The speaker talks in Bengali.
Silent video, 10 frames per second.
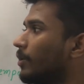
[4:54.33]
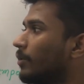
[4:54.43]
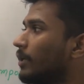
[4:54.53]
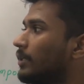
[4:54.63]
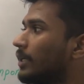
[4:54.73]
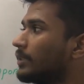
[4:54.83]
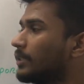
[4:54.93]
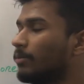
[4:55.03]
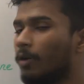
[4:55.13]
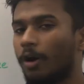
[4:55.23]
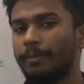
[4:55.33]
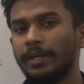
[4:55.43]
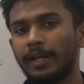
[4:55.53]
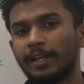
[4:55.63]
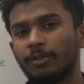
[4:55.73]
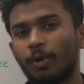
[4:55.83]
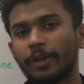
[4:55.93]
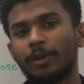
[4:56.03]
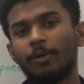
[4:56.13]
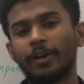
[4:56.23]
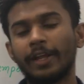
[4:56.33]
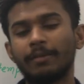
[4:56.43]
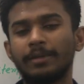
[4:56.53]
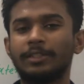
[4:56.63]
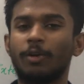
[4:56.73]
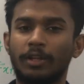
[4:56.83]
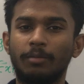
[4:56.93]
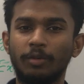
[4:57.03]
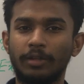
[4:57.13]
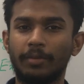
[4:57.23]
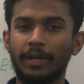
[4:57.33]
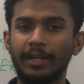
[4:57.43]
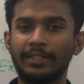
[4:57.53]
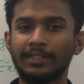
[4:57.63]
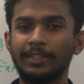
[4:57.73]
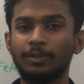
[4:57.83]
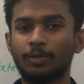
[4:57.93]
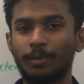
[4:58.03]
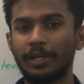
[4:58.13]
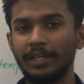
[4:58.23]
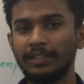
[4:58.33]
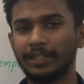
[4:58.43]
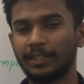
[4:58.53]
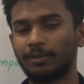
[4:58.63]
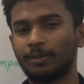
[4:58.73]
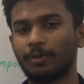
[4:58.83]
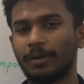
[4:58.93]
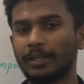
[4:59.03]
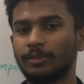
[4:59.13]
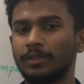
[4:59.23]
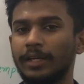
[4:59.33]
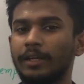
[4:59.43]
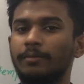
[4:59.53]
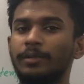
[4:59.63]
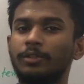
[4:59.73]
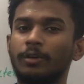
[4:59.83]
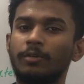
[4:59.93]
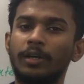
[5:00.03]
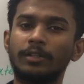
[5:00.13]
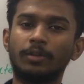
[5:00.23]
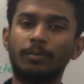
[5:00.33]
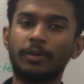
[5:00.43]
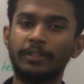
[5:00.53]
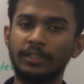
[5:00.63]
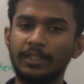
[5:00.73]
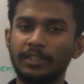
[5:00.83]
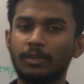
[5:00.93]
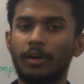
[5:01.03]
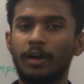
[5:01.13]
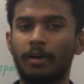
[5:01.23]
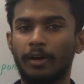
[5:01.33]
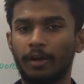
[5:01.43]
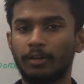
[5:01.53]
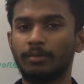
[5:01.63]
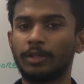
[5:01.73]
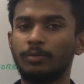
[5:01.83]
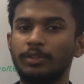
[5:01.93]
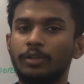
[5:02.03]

তো ইন্টারেস্ট এবং হবি নিয়ে কিন্তু অনেকে অনেক বেশি কথা বলতে পারে এটা যেহেতু তোমার নিজের তো তোমাকে যদি এই বিষয়গুলো সম্পর্কে জিজ্ঞেস করা হয় অথবা তুমি